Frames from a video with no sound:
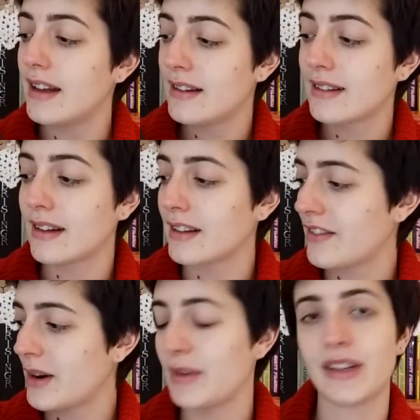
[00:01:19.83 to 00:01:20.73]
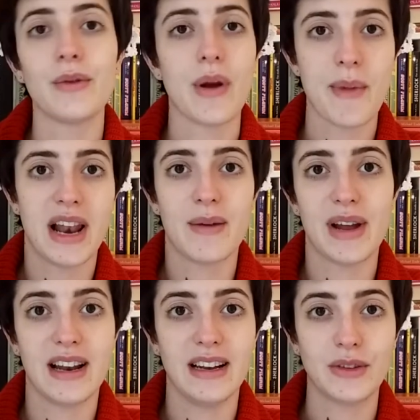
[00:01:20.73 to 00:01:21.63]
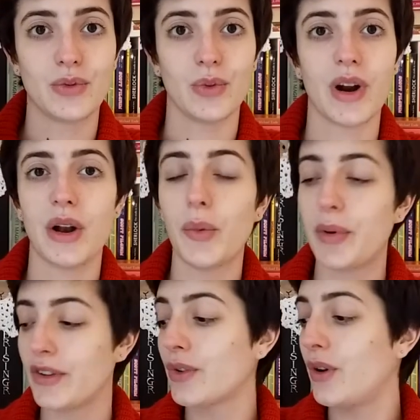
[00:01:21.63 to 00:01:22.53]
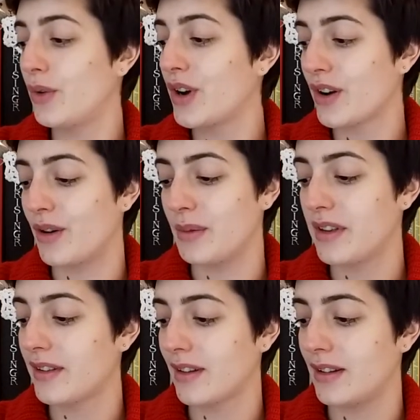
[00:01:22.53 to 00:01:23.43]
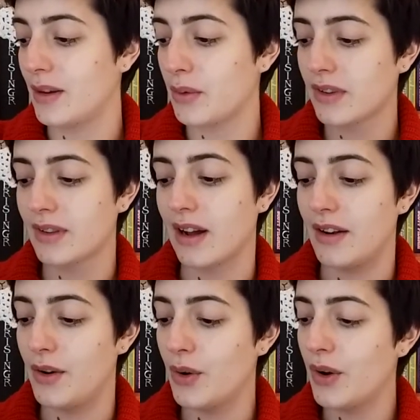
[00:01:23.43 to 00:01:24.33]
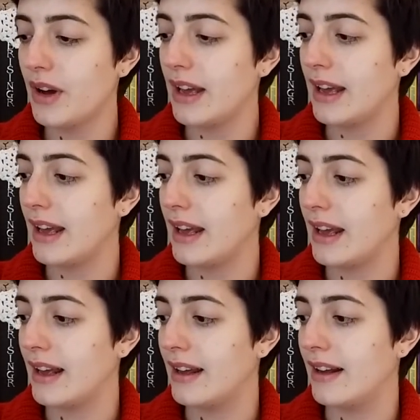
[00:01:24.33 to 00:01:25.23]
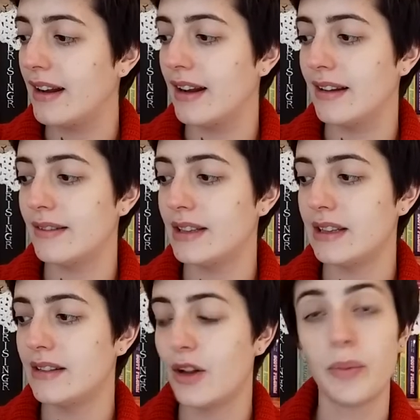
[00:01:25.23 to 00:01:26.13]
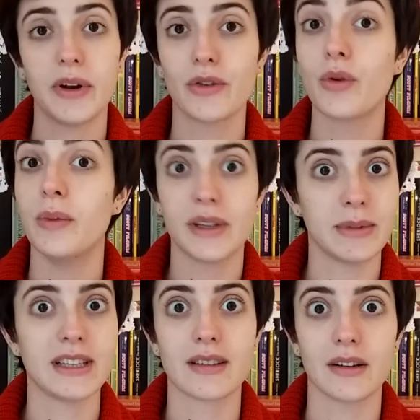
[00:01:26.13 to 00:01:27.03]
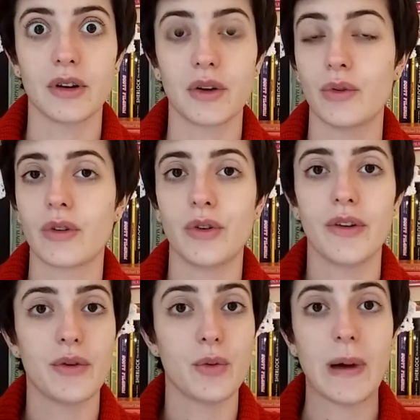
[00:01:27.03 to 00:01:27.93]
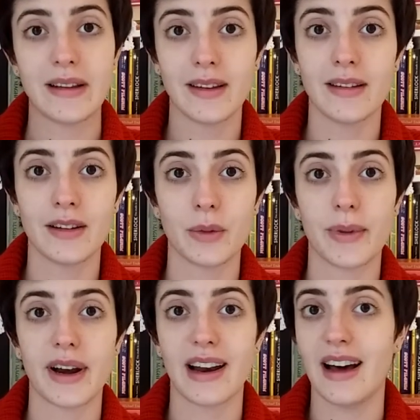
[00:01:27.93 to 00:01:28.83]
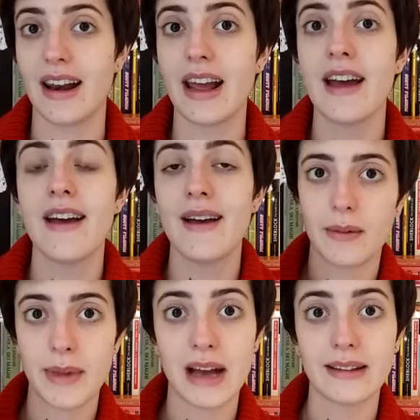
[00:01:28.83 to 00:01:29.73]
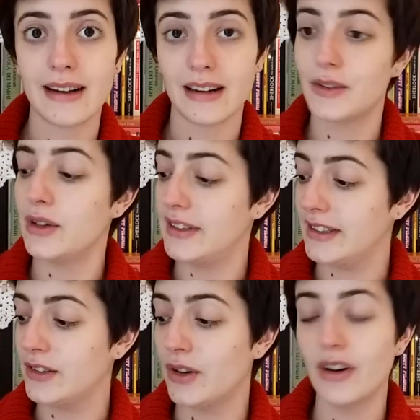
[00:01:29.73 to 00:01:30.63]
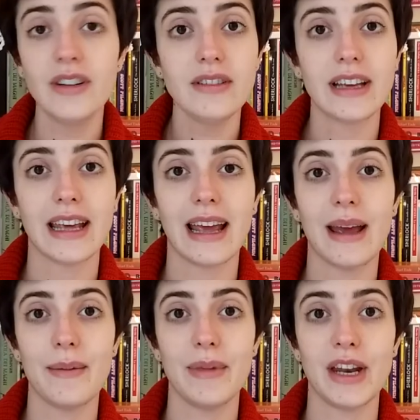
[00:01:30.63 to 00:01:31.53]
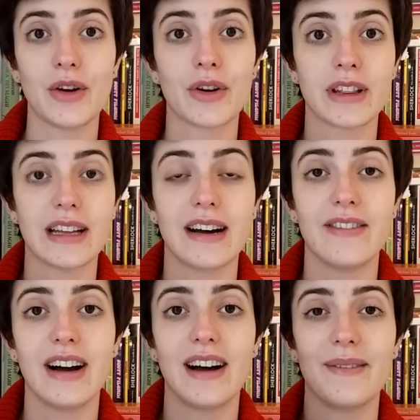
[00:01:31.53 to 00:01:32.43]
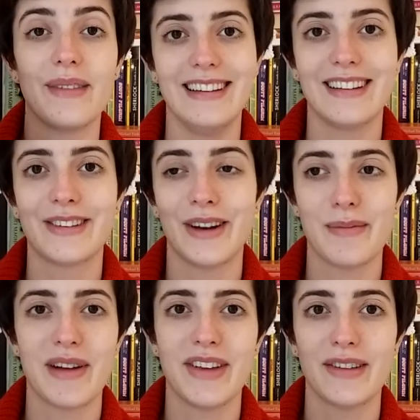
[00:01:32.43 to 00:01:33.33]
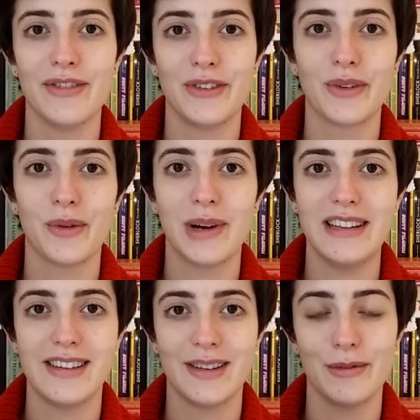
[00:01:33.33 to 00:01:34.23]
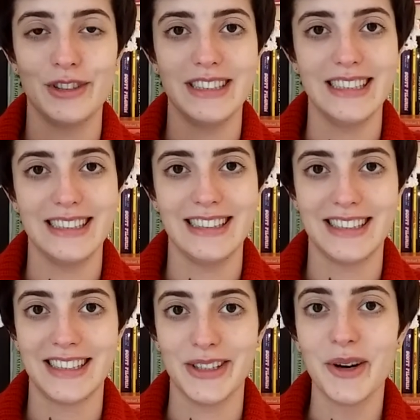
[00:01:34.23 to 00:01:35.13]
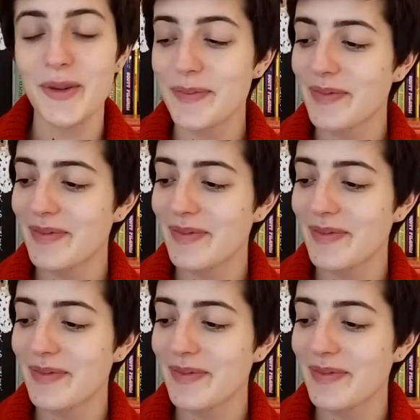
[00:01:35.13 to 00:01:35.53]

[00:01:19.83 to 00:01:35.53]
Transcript: Ed è stata veramente una bella bella lettura. L'ho preso al Luca Comics di quest'anno e l'ho preso completamente a scatola chiusa, non ne avevo mai sentito parlare. Mi ha attirato il titolo che mi ricordava le storie brevi che finiscono malissimo di, di Sio